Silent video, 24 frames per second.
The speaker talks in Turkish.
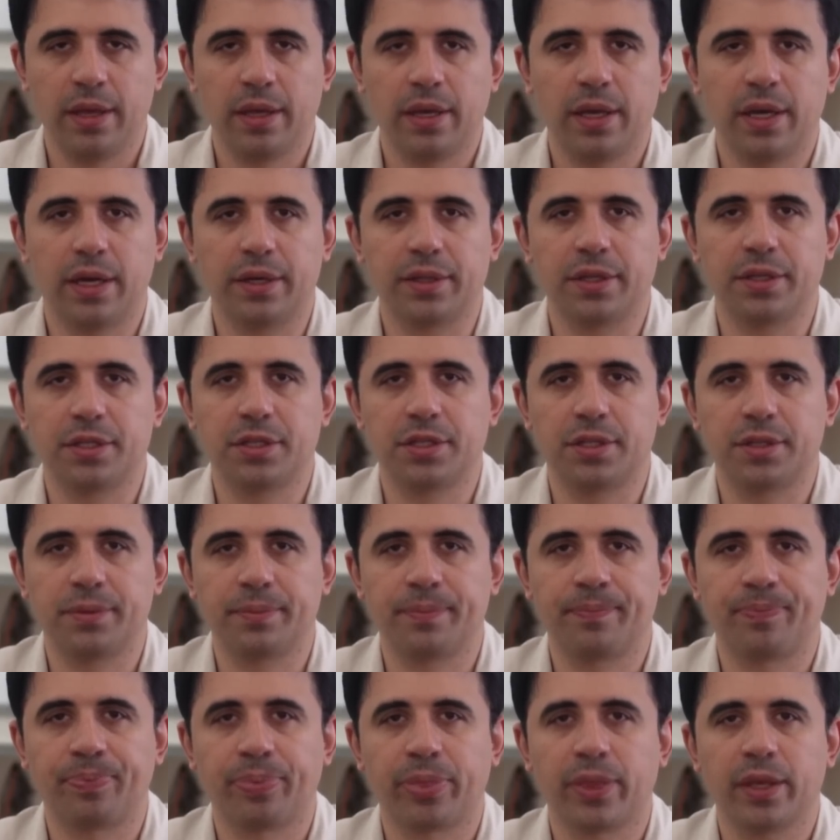Kardeşlerim,
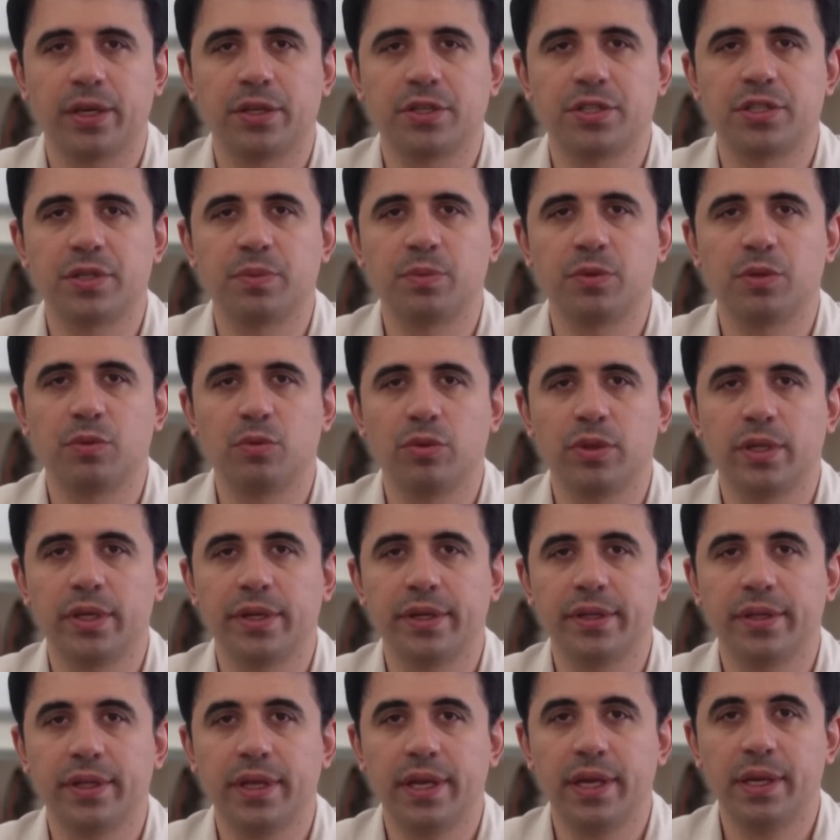şimdi
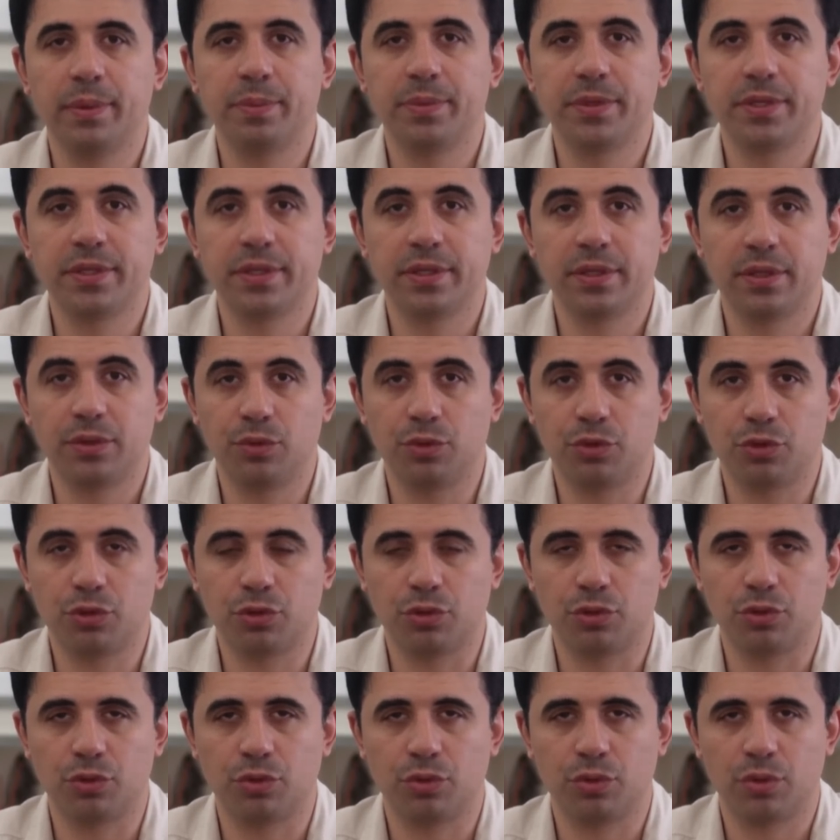bunların hepsini
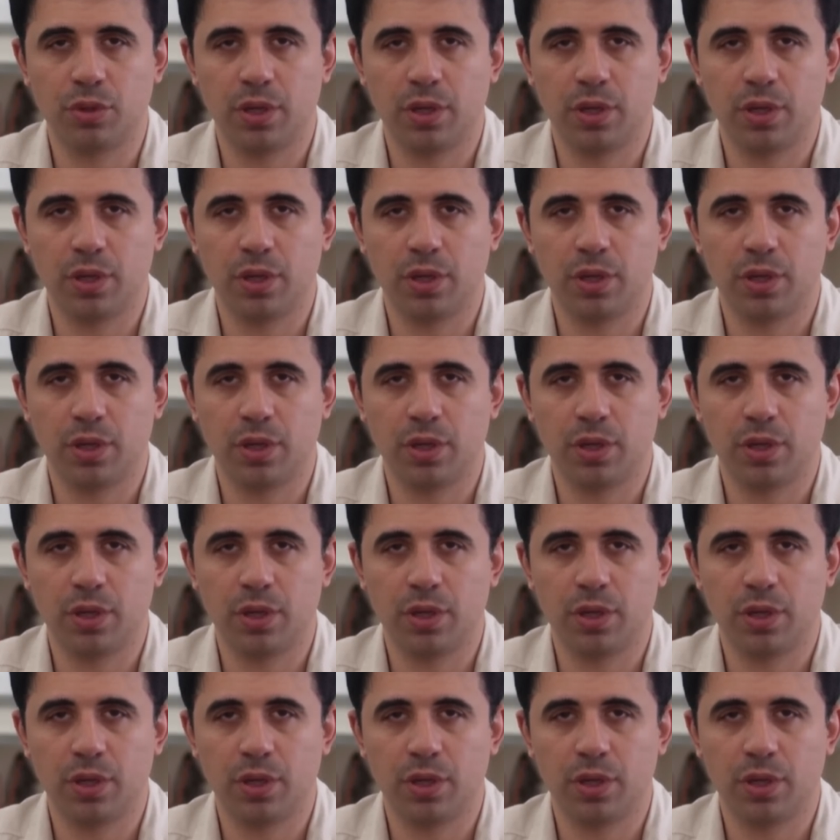düşünün.